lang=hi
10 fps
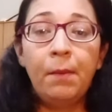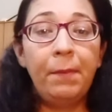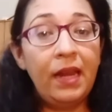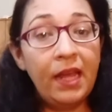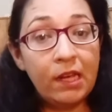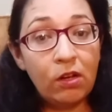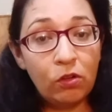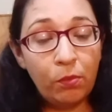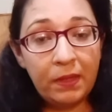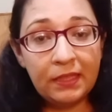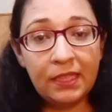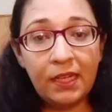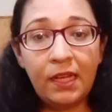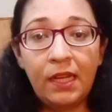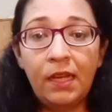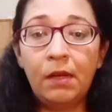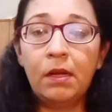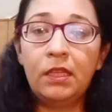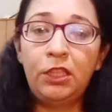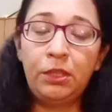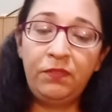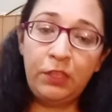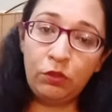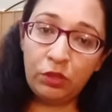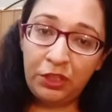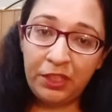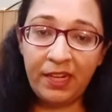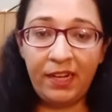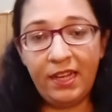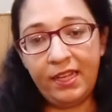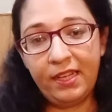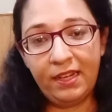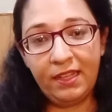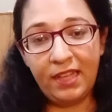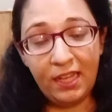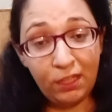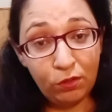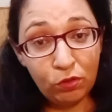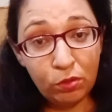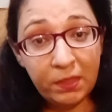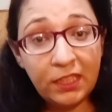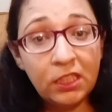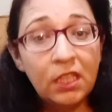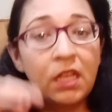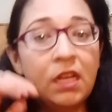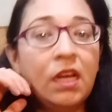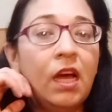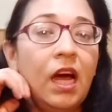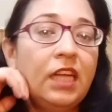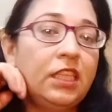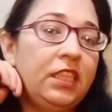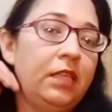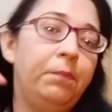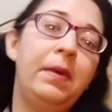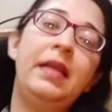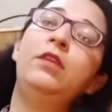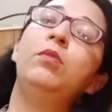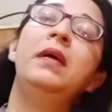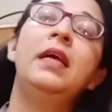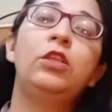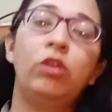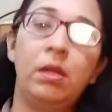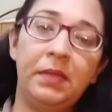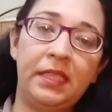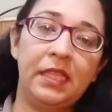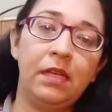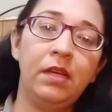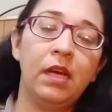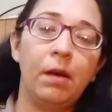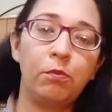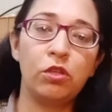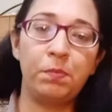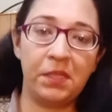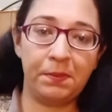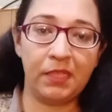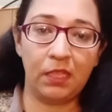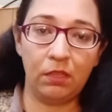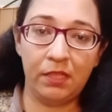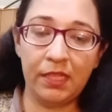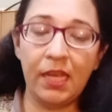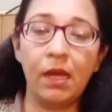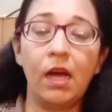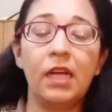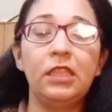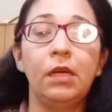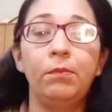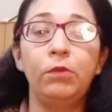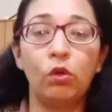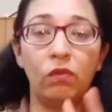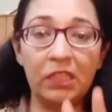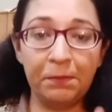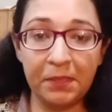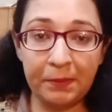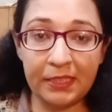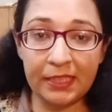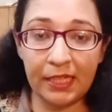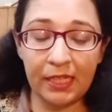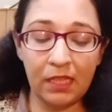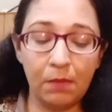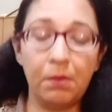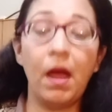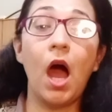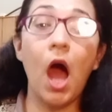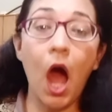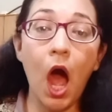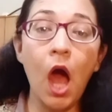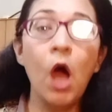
बेल आइकन को प्रेस करें वीडियो को शेयर एंड लाइक करें थैंक यू सो मच अच्छा जी पहले तो मैं छोटे बच्चे की आपको स्पीच बताती हूँ ठीक है आज हम दो वर्ड्स पे स्पीच करेंगे सबसे आ